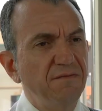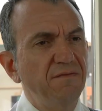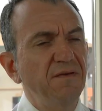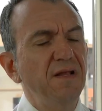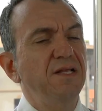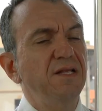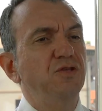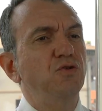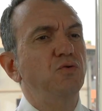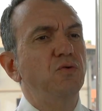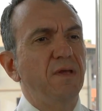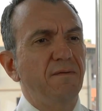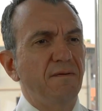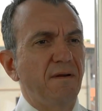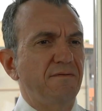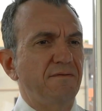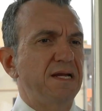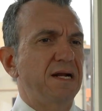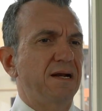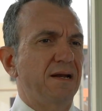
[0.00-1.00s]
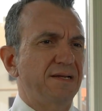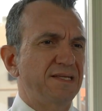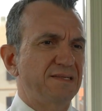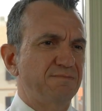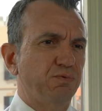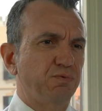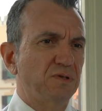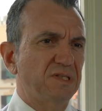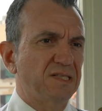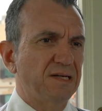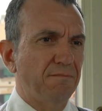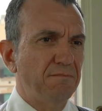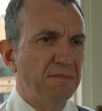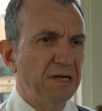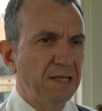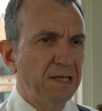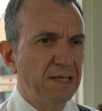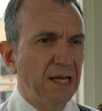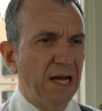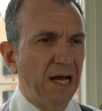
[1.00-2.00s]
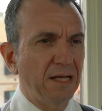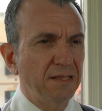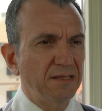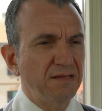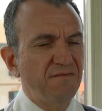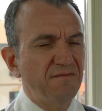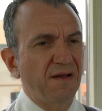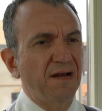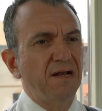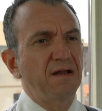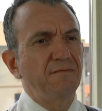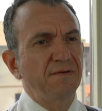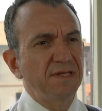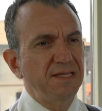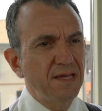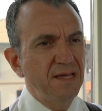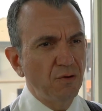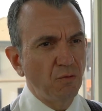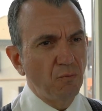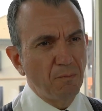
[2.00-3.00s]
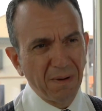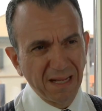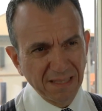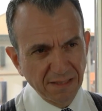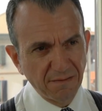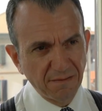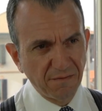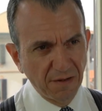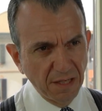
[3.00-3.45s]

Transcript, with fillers: I figli tu devi avere la responsabilità di fargli vedere un padre